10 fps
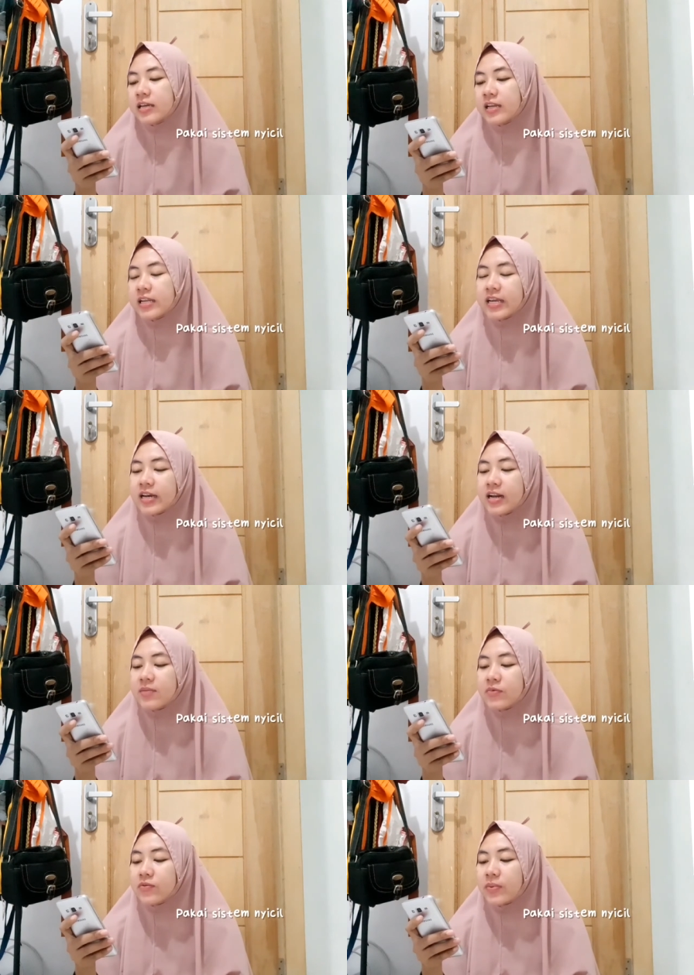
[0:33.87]
ini
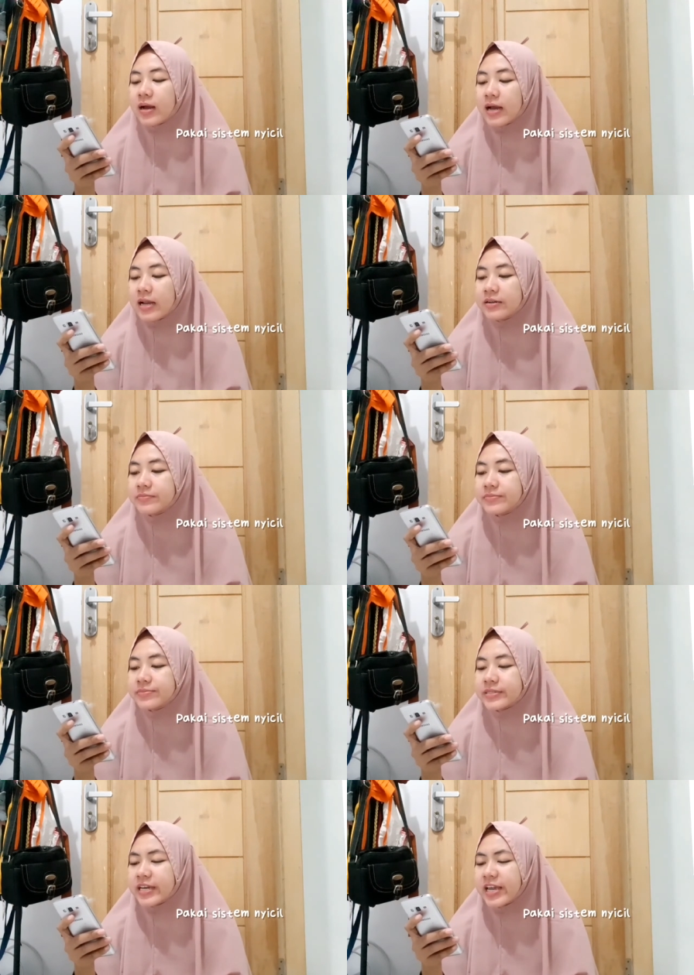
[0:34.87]
adalah merupakan
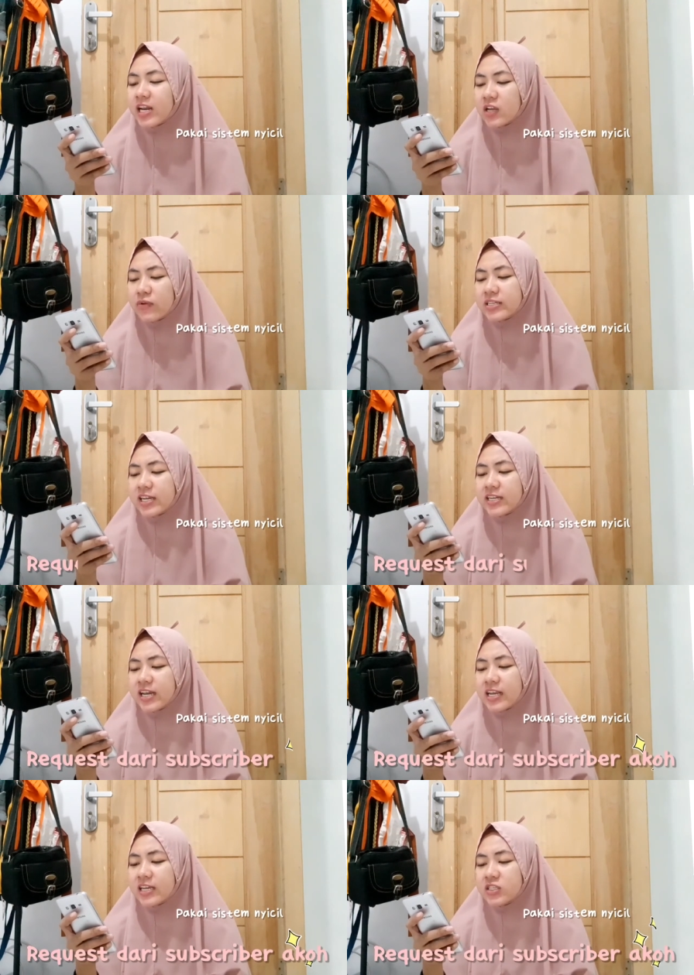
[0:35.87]
kayak requestan
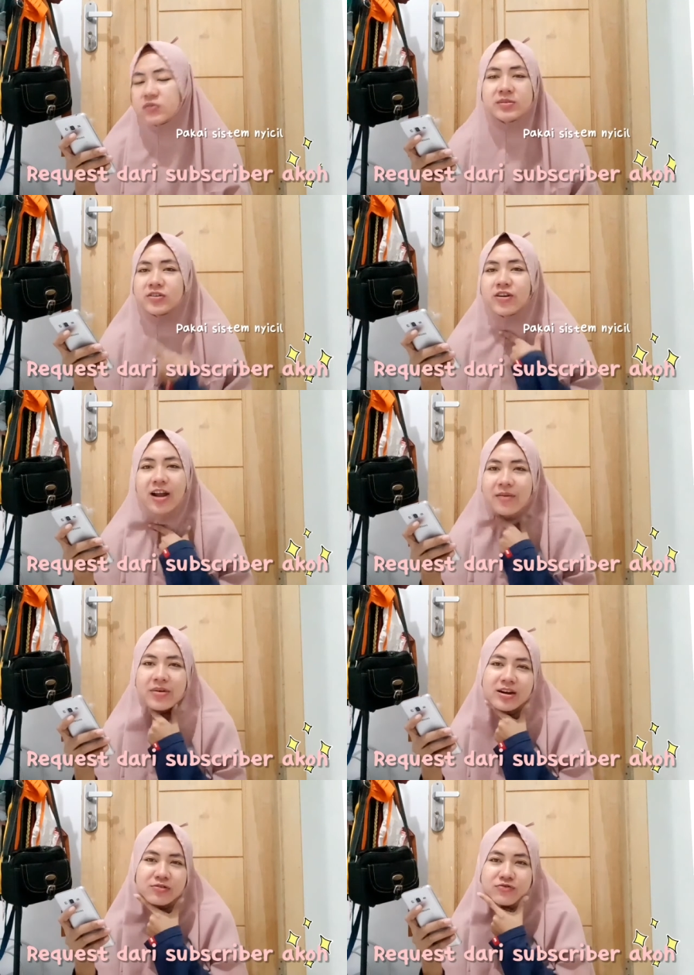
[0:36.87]
dari
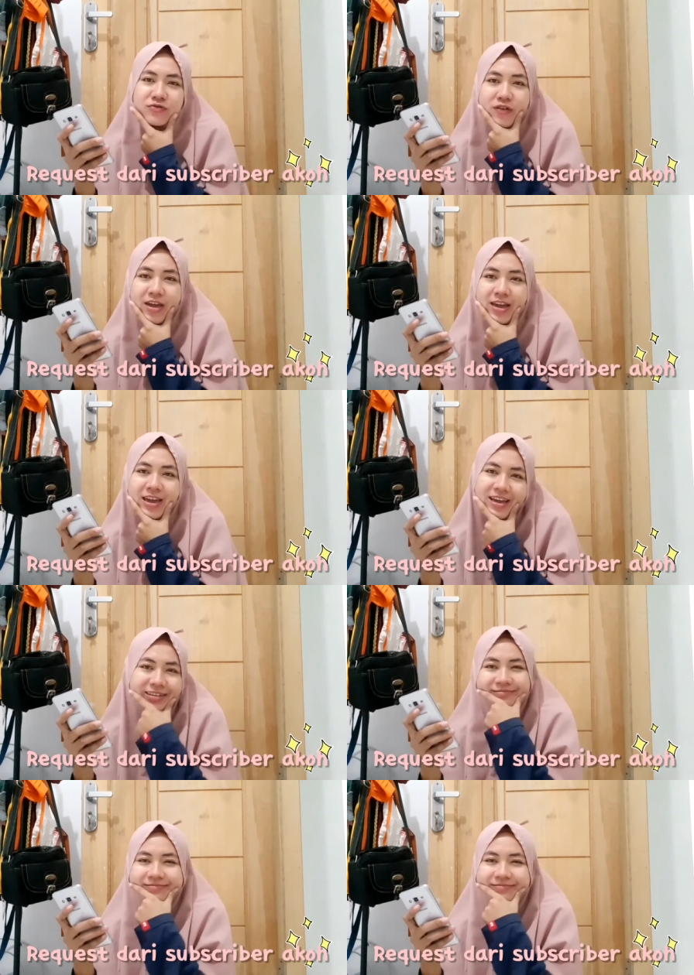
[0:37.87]
subscriber gue